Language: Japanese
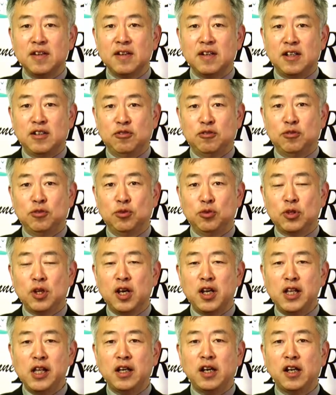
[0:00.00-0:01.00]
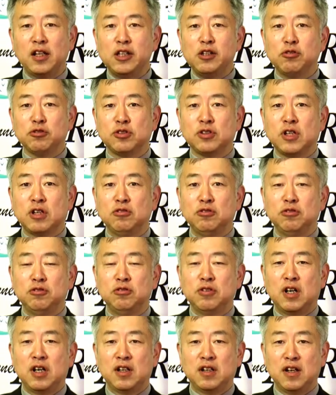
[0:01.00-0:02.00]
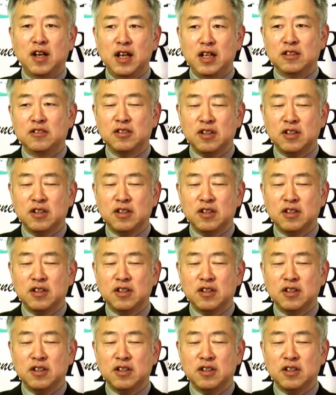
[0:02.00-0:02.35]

あの、お互いに火器を使わない、